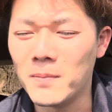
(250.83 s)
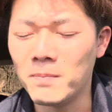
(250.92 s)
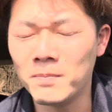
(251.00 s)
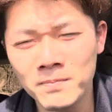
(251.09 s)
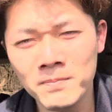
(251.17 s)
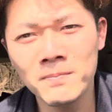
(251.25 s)

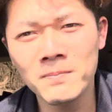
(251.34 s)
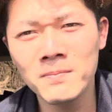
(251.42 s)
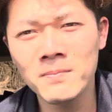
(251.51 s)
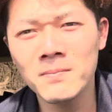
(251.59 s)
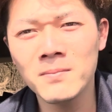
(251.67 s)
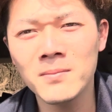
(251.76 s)
うー
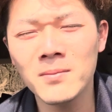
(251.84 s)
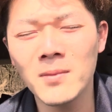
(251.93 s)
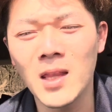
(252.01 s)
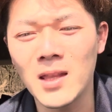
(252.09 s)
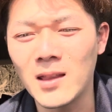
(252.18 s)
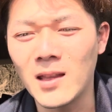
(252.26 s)
んっ
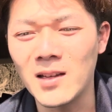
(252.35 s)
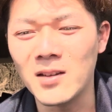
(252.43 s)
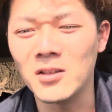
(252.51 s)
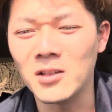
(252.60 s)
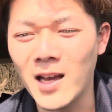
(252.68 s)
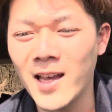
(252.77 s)
て
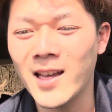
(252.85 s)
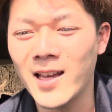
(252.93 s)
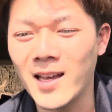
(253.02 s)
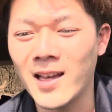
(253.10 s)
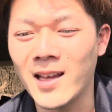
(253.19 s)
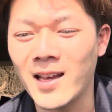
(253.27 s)
いうね、
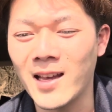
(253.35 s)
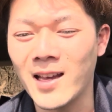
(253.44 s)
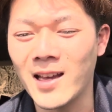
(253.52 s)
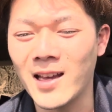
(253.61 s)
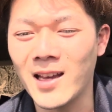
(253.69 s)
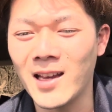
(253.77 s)

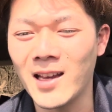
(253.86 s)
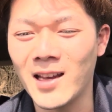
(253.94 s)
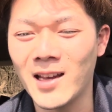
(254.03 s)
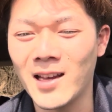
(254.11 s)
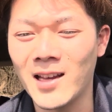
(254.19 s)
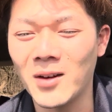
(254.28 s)

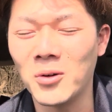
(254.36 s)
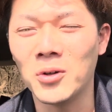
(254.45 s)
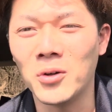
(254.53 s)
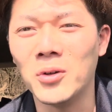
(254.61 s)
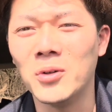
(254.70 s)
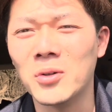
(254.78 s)
えー、おい
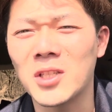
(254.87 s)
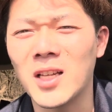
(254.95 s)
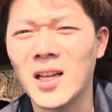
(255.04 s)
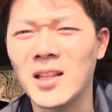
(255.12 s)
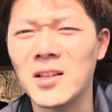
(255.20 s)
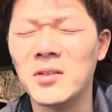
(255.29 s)
おいどうし
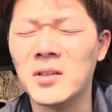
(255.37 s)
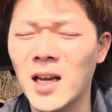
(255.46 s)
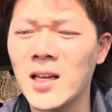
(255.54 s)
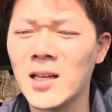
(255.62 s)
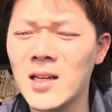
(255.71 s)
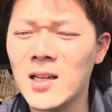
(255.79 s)
たっていうね、